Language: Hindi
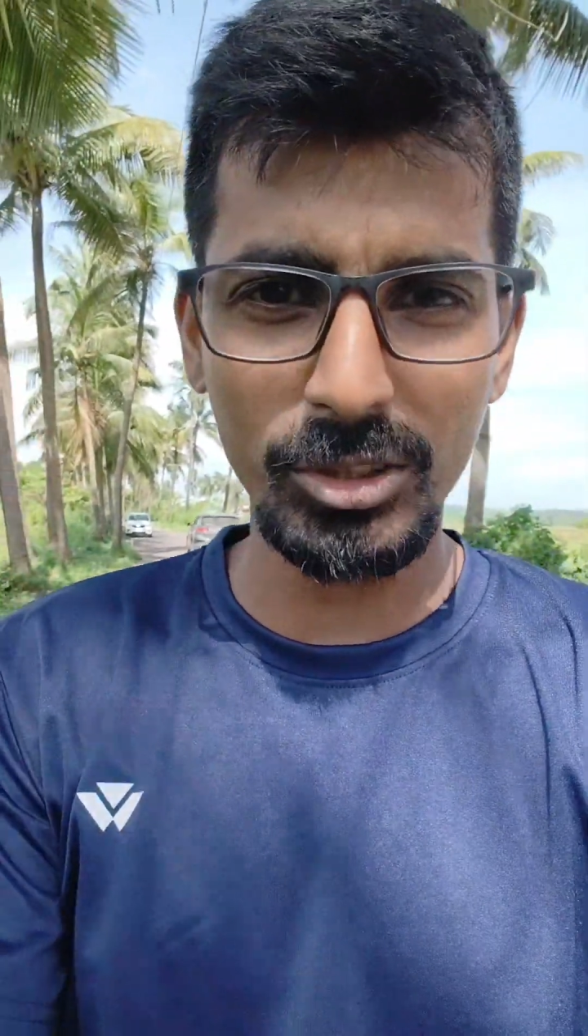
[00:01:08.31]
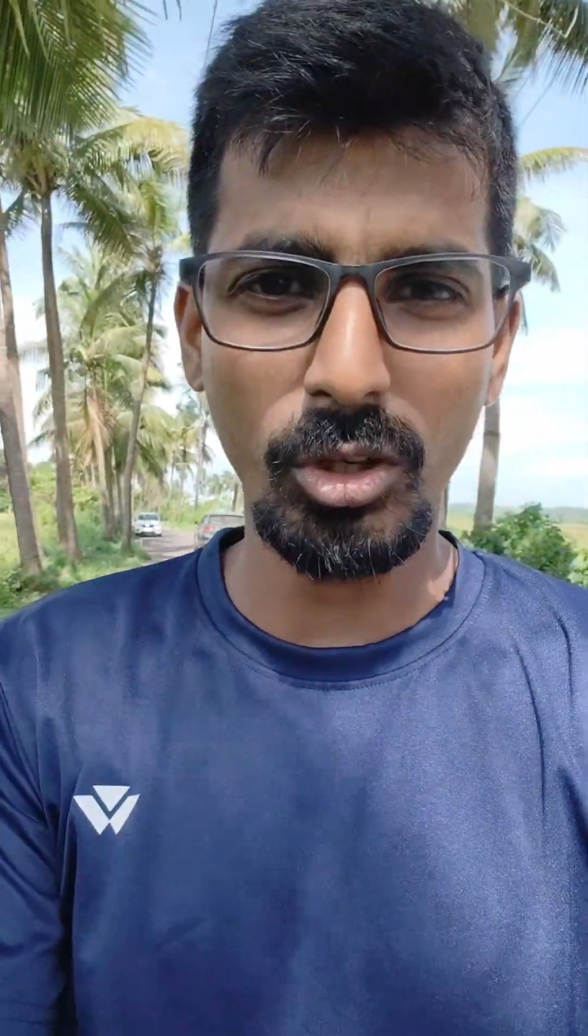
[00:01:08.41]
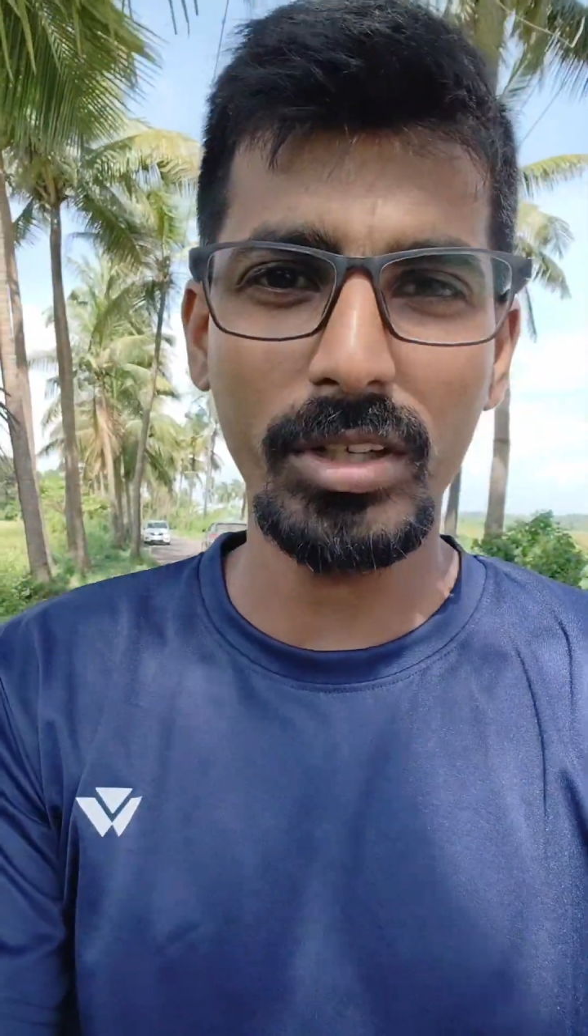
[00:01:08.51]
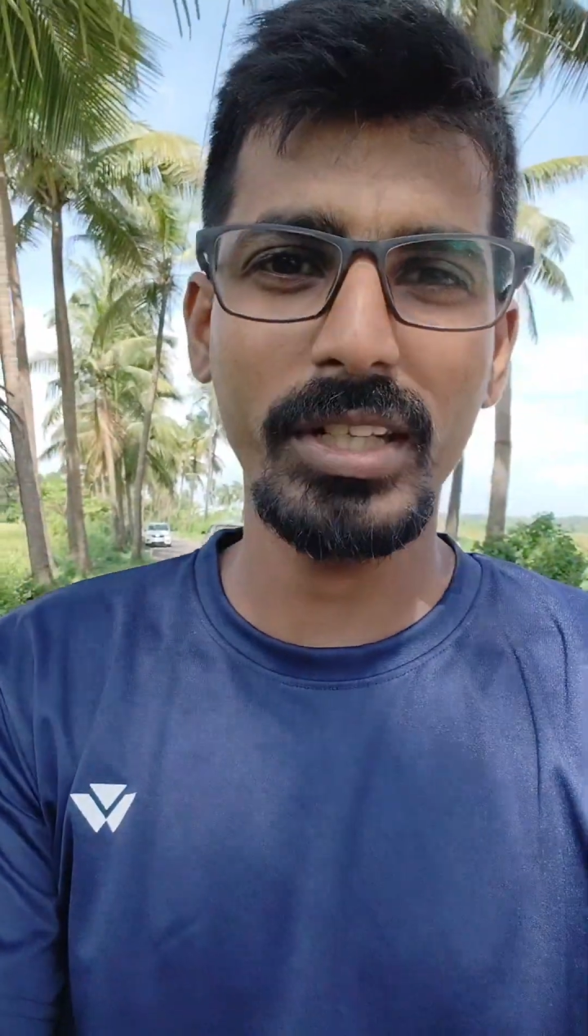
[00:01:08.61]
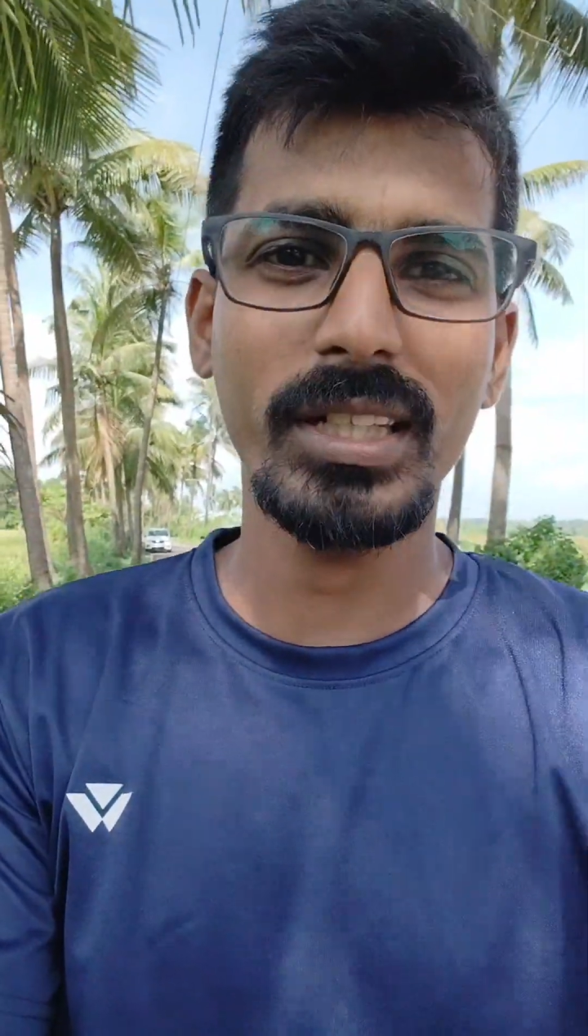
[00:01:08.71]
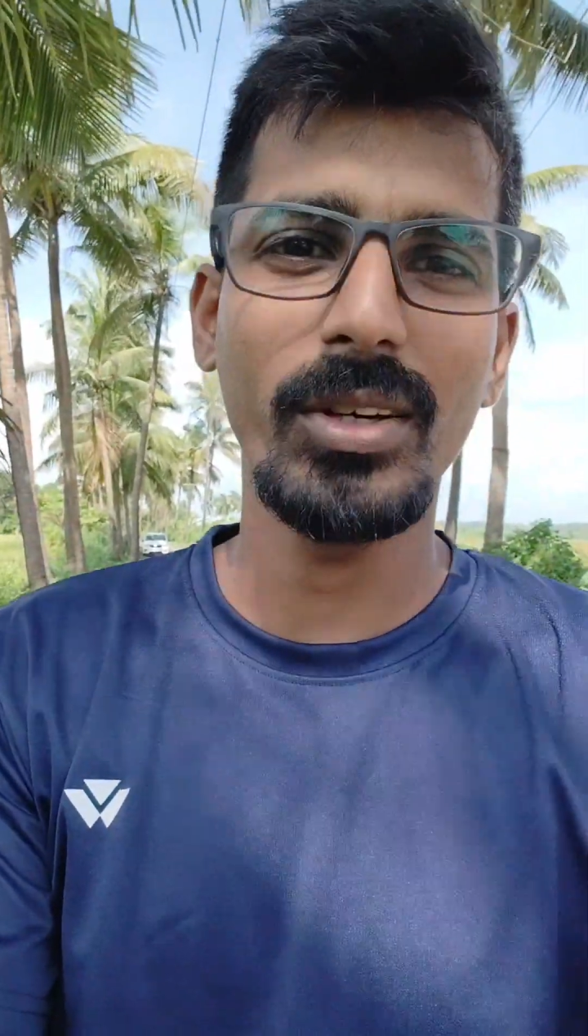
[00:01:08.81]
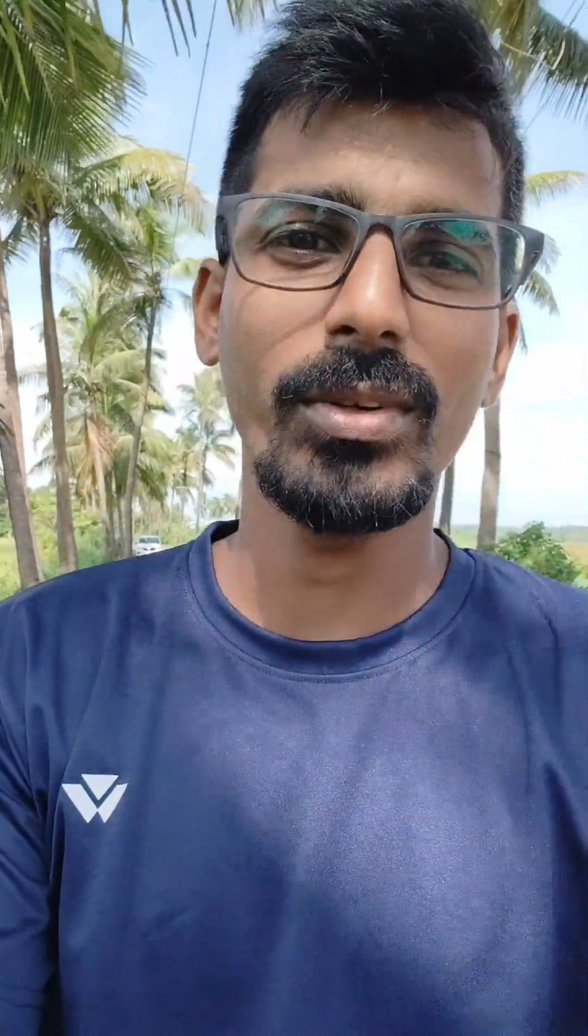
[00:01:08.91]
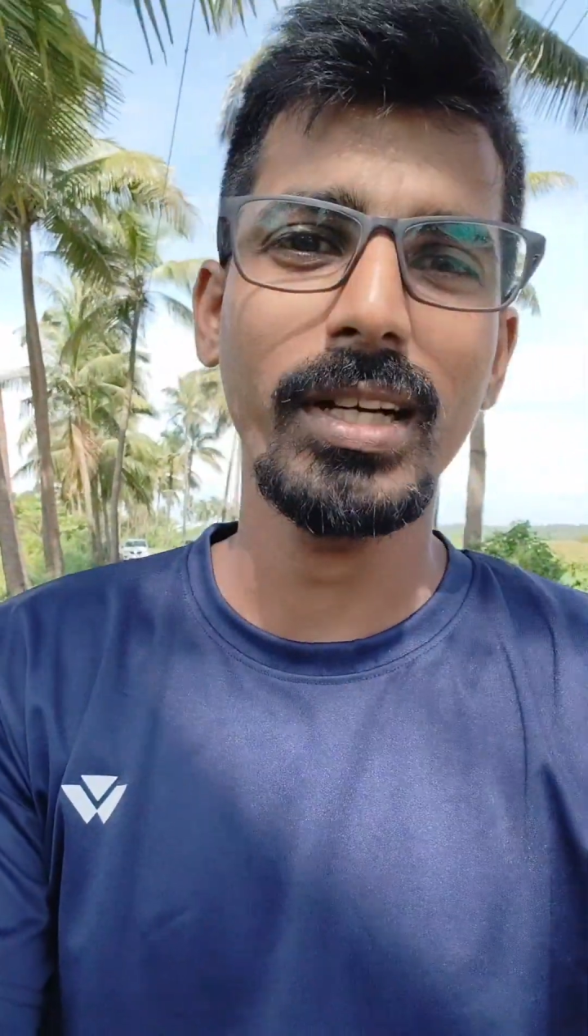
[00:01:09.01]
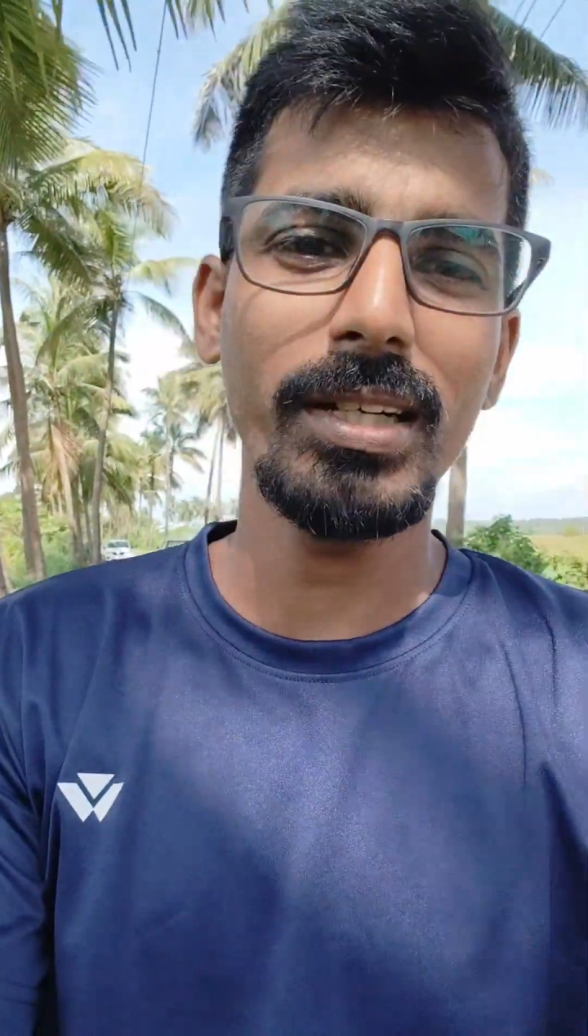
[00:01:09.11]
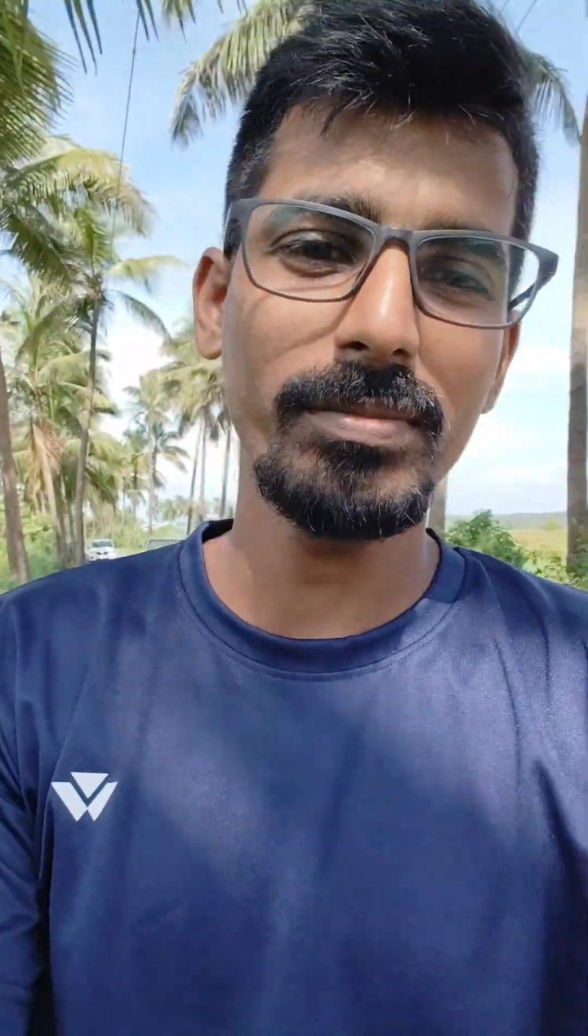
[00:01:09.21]
शॉट
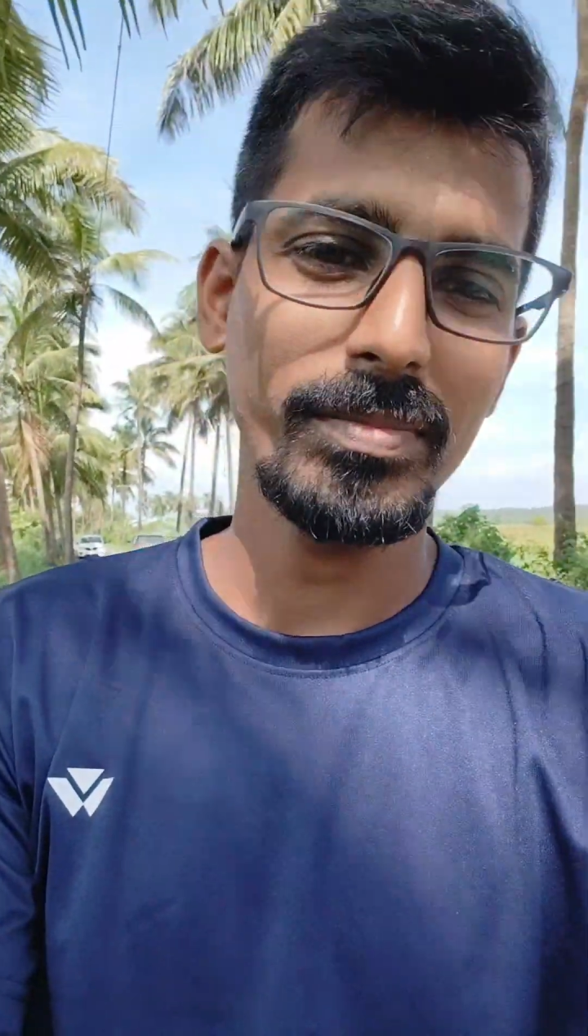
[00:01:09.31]
दिखाऊंगा